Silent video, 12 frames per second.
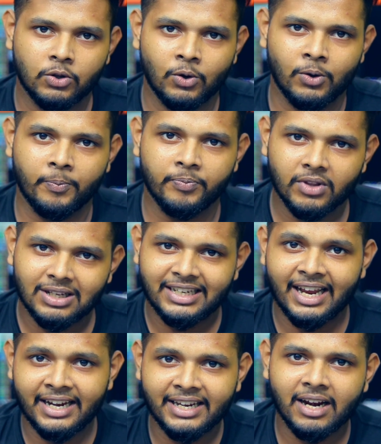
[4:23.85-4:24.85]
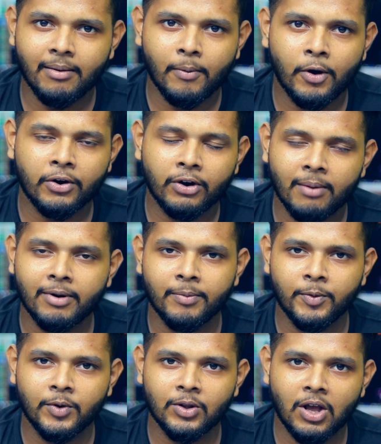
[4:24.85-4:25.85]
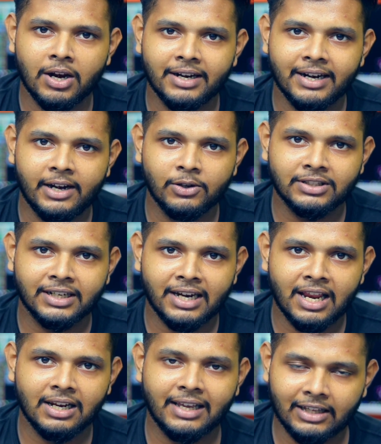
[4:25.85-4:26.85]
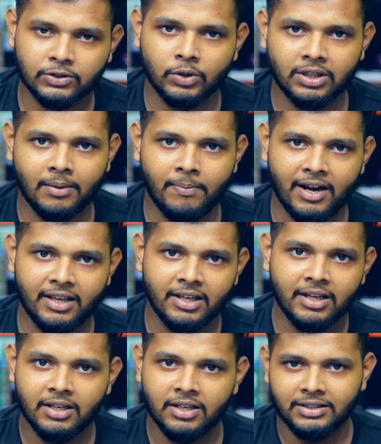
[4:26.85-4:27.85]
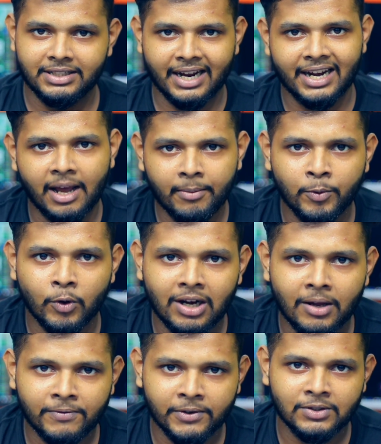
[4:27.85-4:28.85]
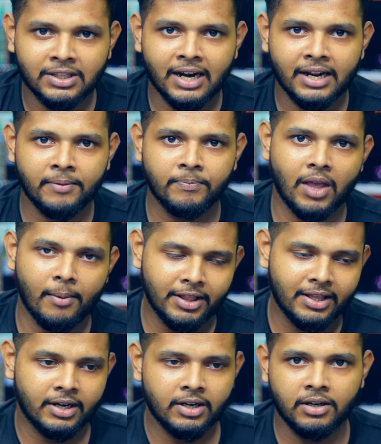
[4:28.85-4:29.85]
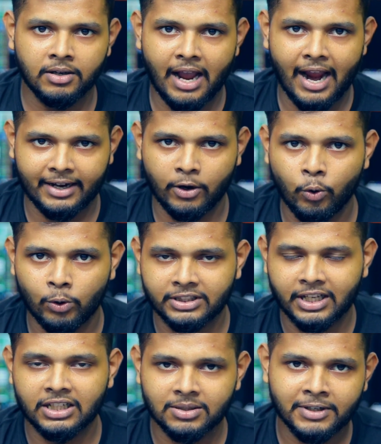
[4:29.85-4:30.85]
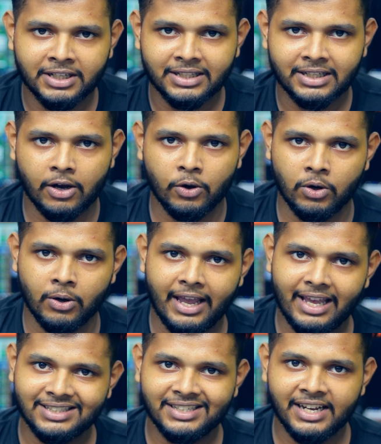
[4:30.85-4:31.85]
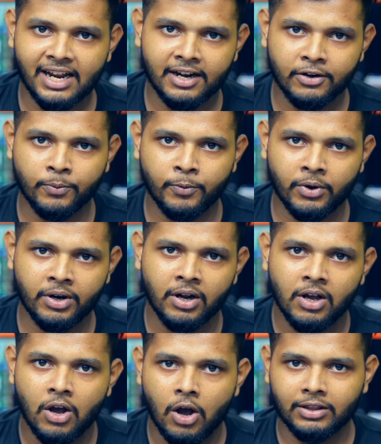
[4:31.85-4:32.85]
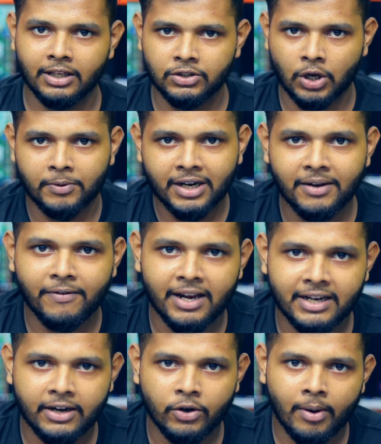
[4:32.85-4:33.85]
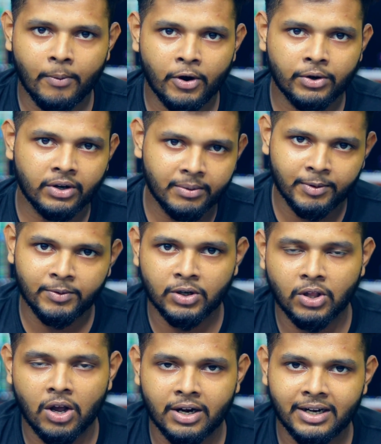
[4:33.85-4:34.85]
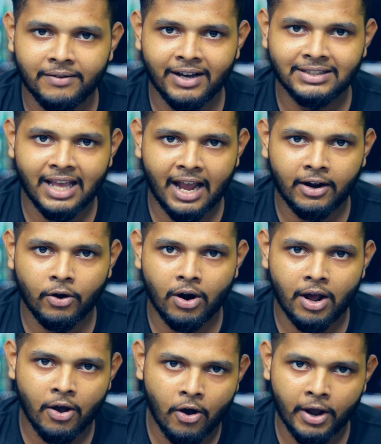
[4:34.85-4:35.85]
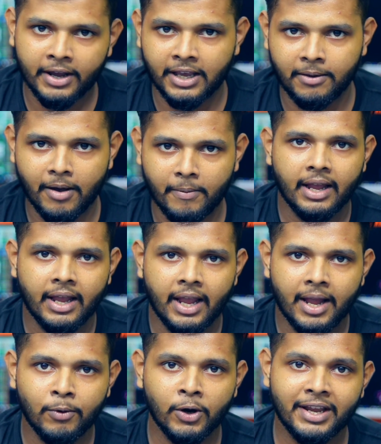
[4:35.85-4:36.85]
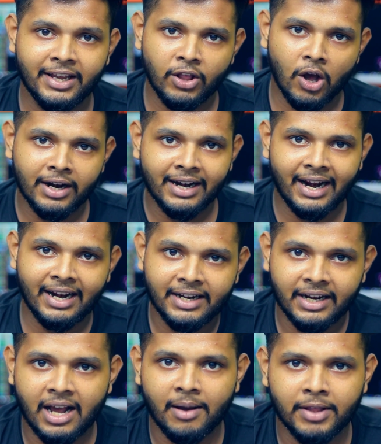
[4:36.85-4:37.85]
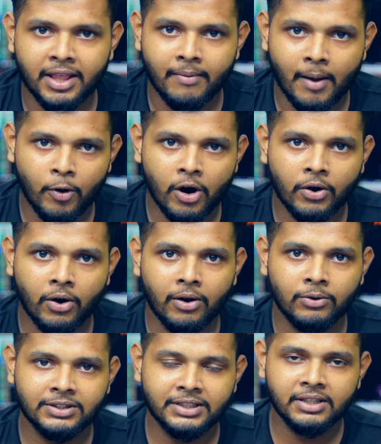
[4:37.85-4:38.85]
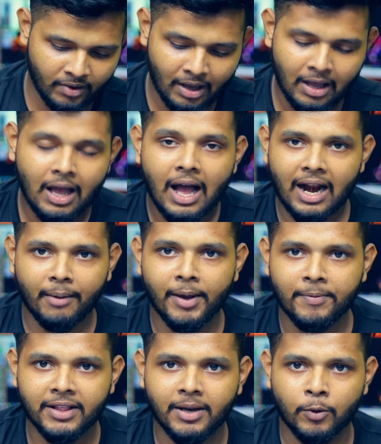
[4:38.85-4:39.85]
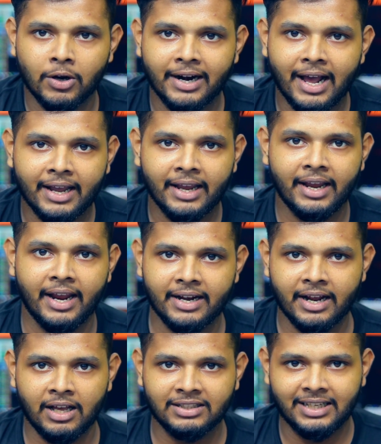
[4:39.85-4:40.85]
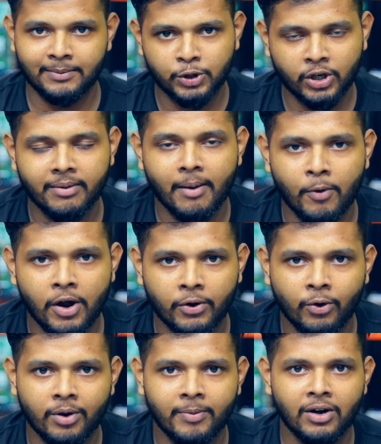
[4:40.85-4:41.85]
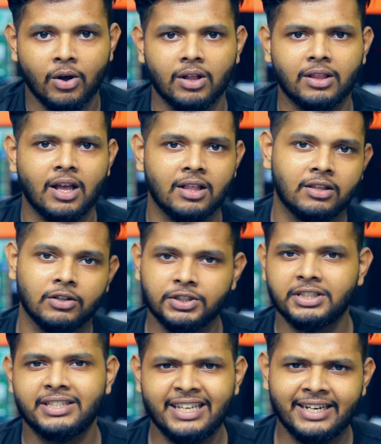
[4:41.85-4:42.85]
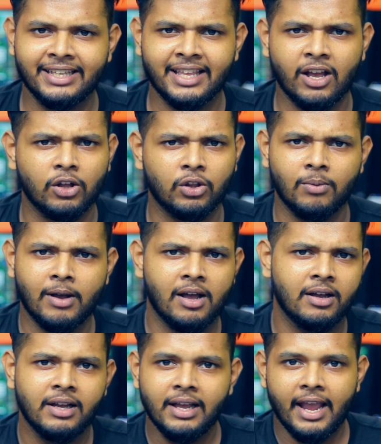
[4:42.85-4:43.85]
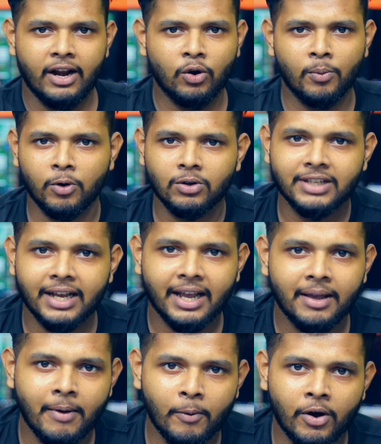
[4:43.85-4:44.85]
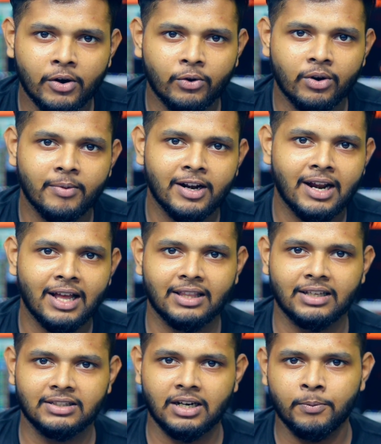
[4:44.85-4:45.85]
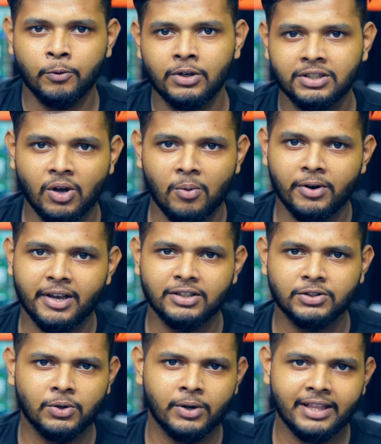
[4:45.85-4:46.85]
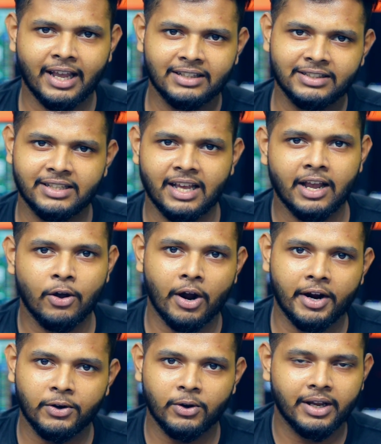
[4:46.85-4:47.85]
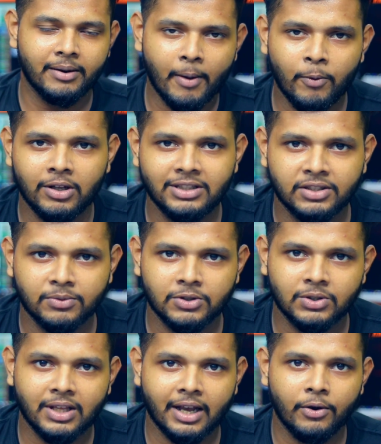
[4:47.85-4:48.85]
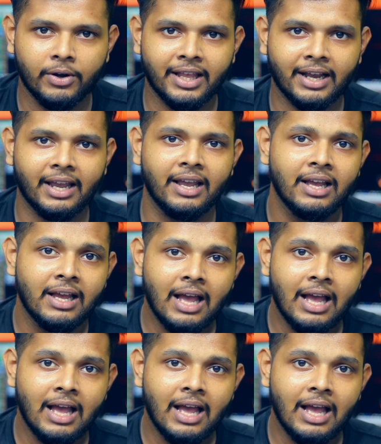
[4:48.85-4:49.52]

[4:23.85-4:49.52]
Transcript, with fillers: তো সেই অ্যান্টিনা ব্যবহার করে আমরা বিভিন্ন ধরনের রেডিও সিগনাল ক্যাচ করতে পারি যেটা কিনা আমি বললাম ফিউচারে আমাদের একটা কোর্স আসবে যেটা হলো এসডিআরের এর উপর অর্থাৎ সফটওয়্যার ডিফাইন রেডিও ব্যবহার করে বিভিন্ন ধরনের ডিভাইস হ্যাক করা হয় কিভাবে এবং কী ধরনের এন্টিনা আমাদের ব্যবহার করা উচিত আর আমি আপনাদের বলে রাখি এটা সেফ জোনে ব্যবহার করবেন অর্থাৎ সিটিতে অথবা এরকম কোনো জায়গায় ব্যবহার করবেন না তাছাড়া পুলিশ কমিউনিকেশন হয়ে থাকে যে জায়গায় টকির ব্যবহার যে সমস্ত জায়গায় হয়ে থাকে